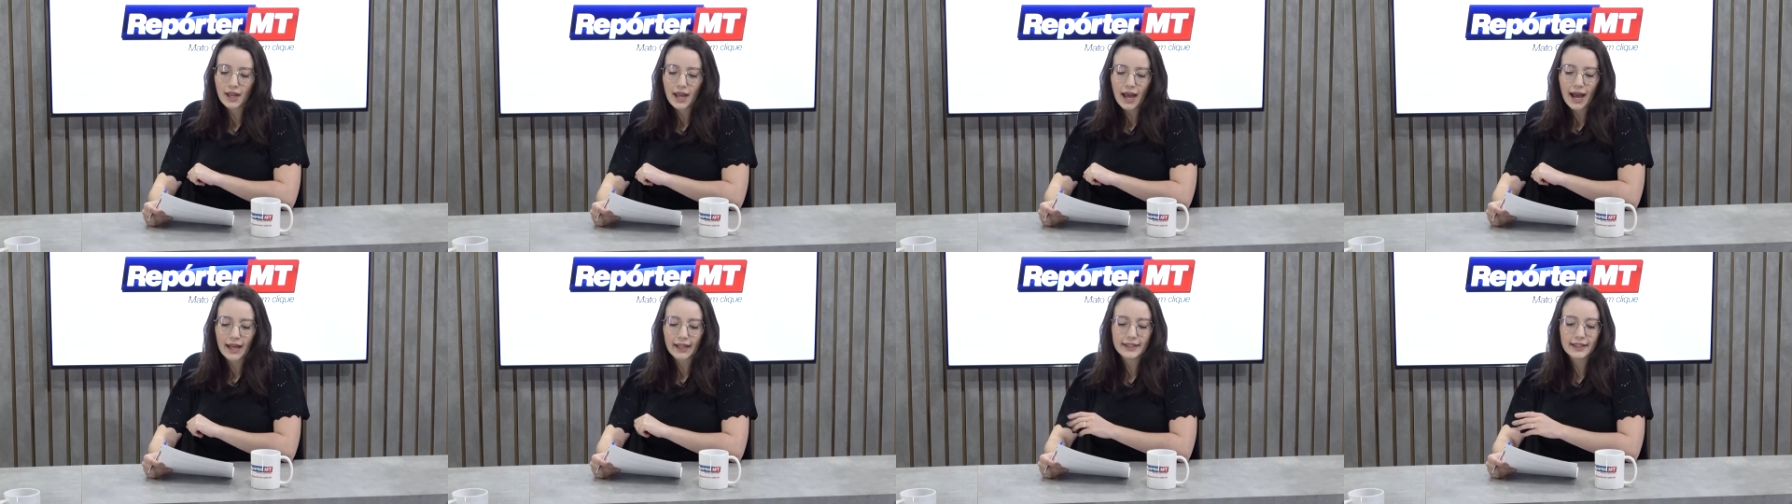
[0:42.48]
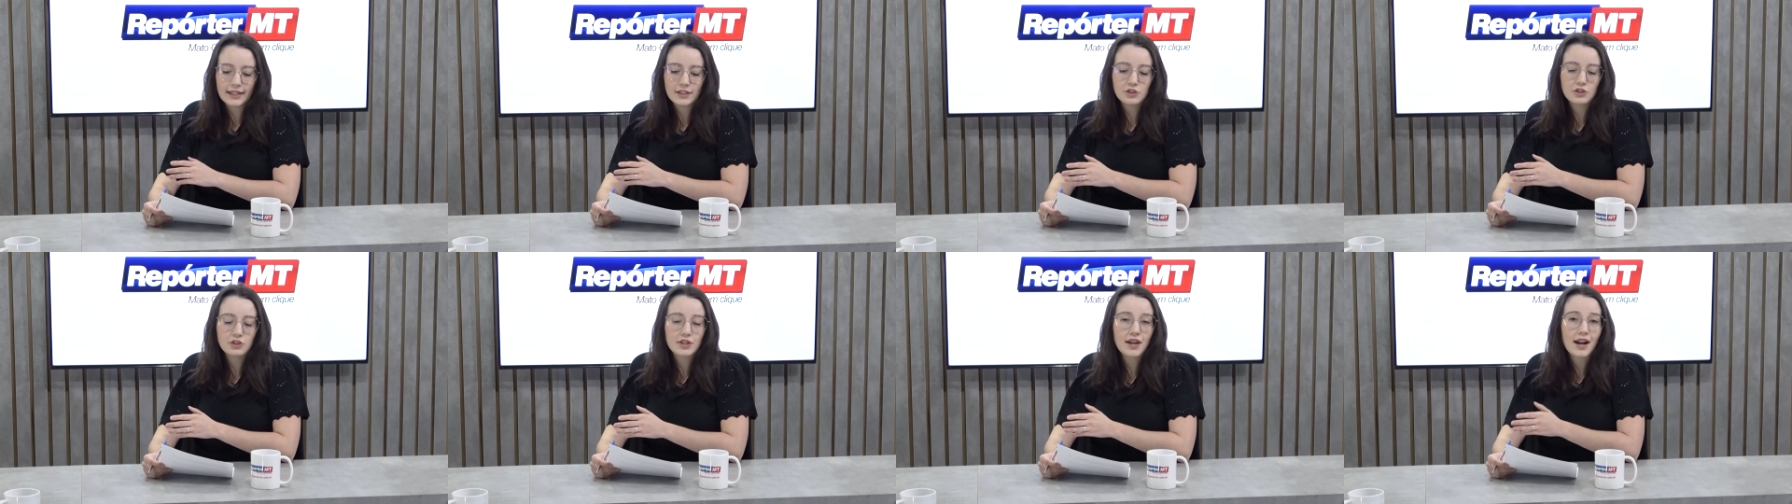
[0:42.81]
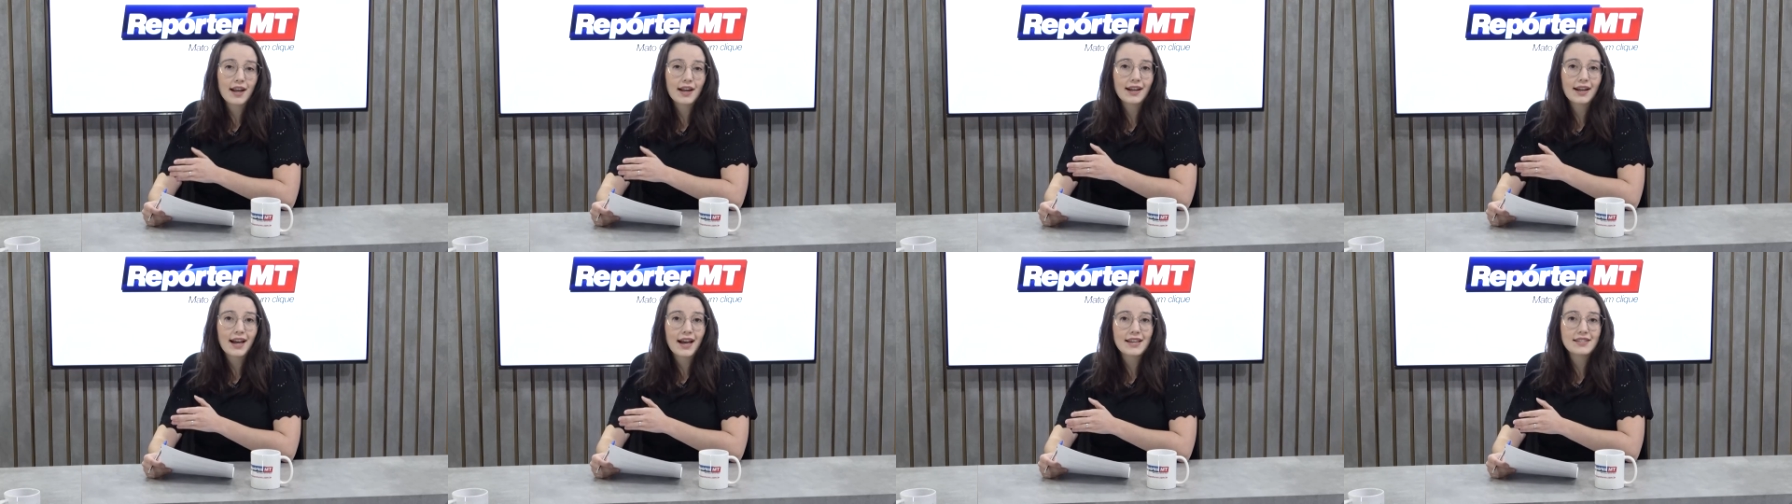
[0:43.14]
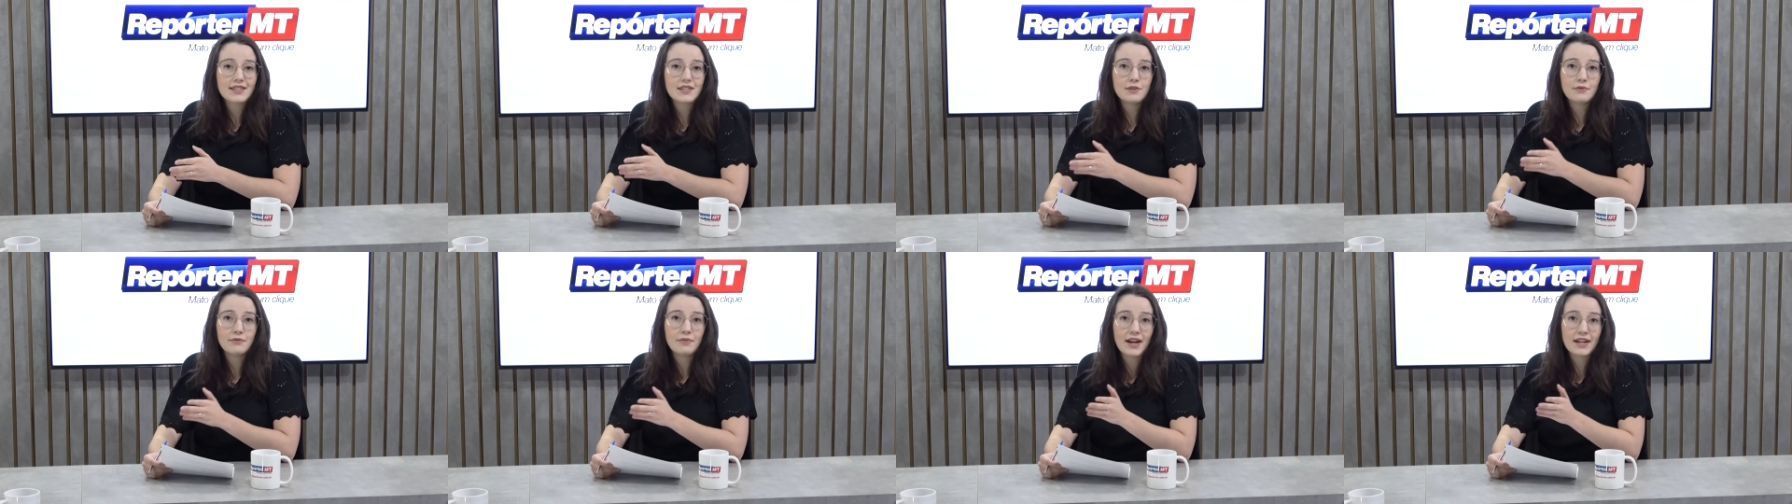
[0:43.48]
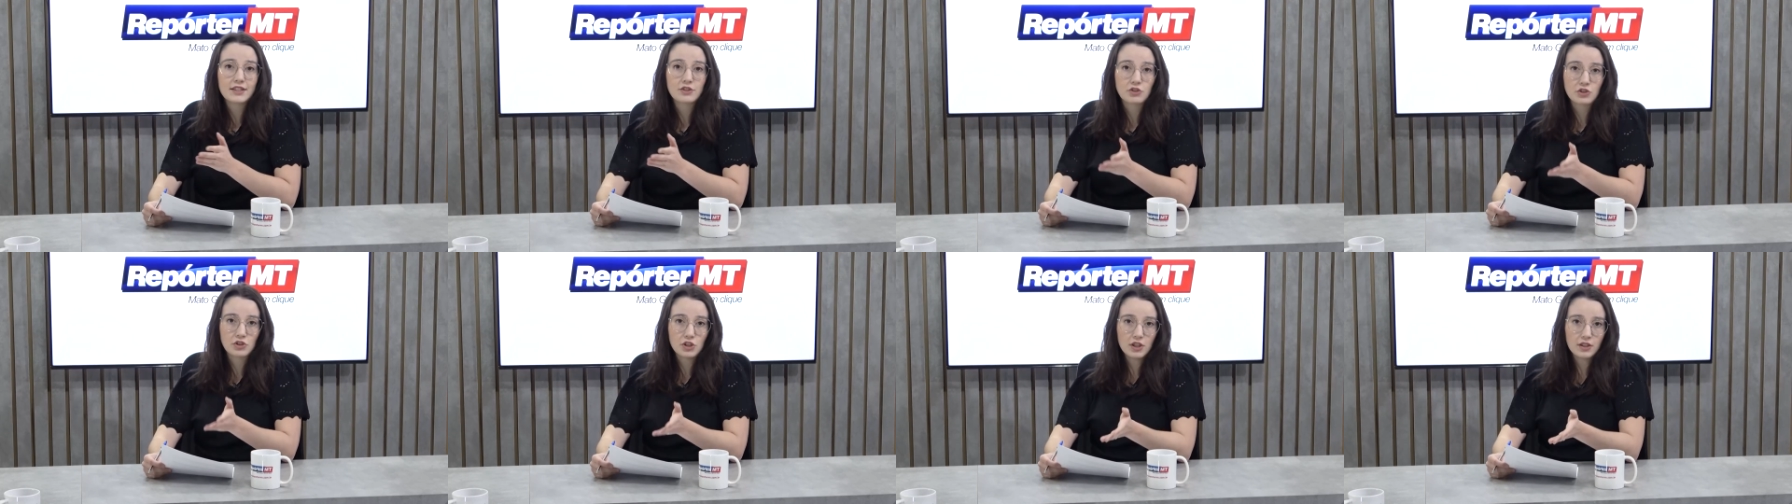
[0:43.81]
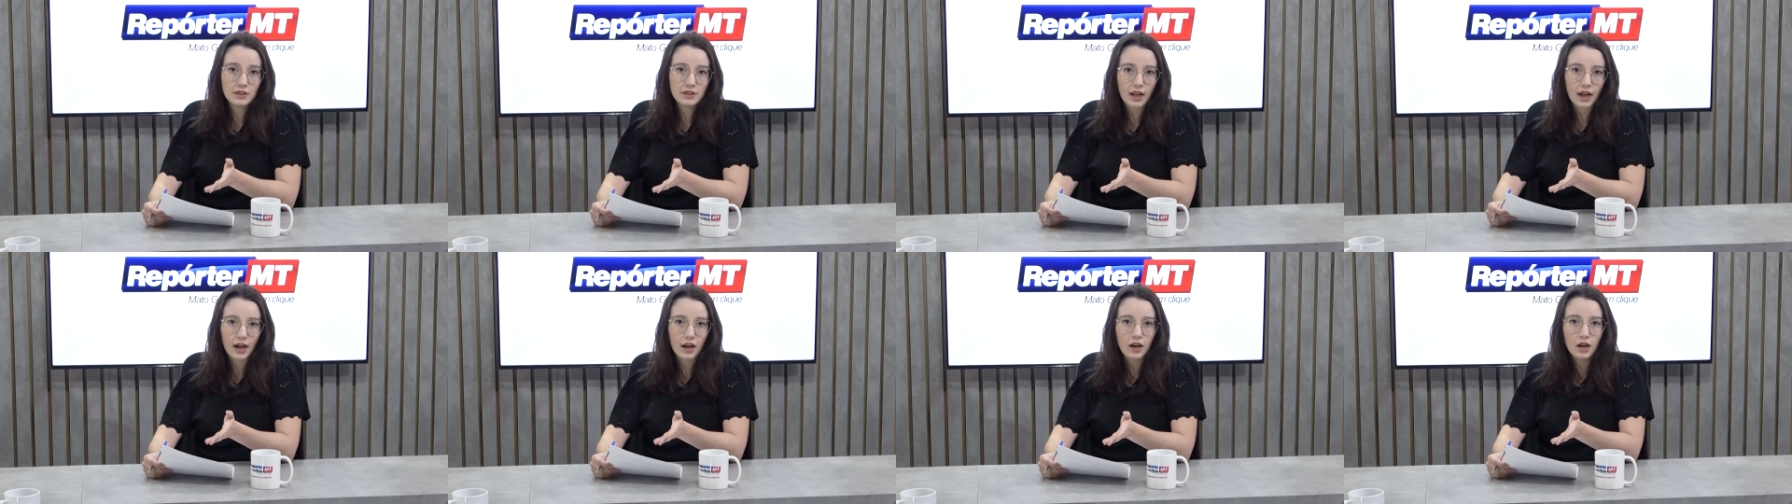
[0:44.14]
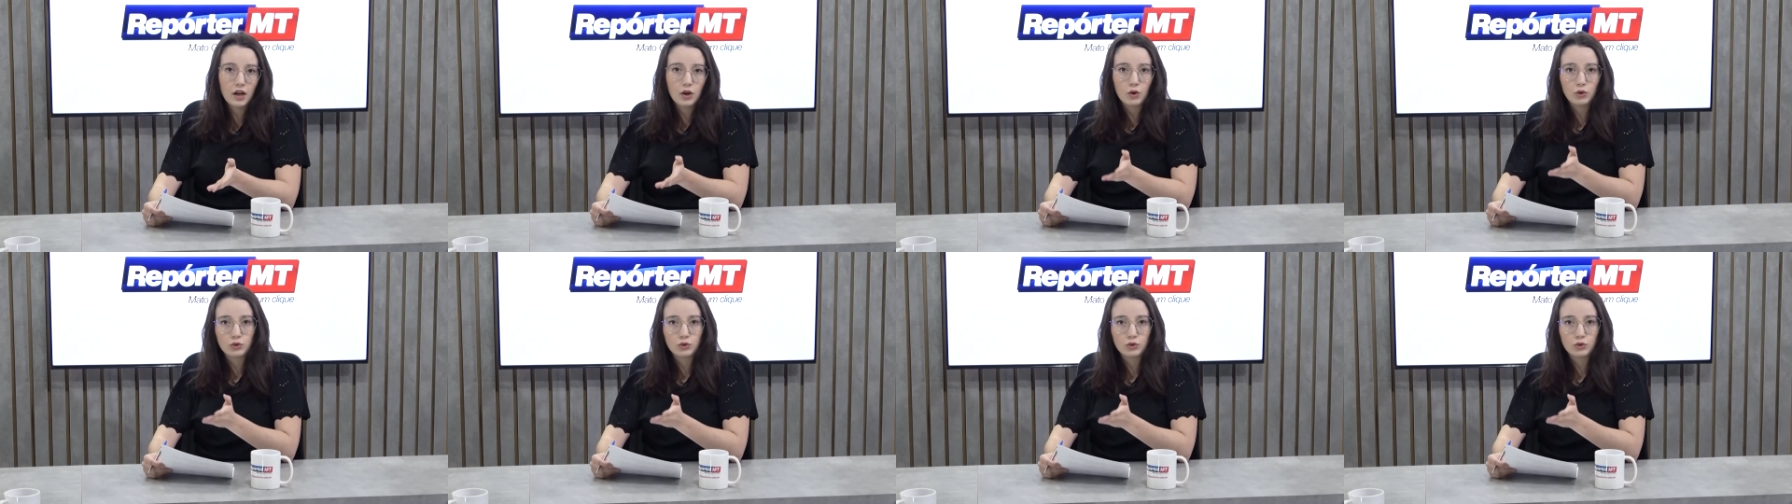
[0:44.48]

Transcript: Além de ter a casa invadida,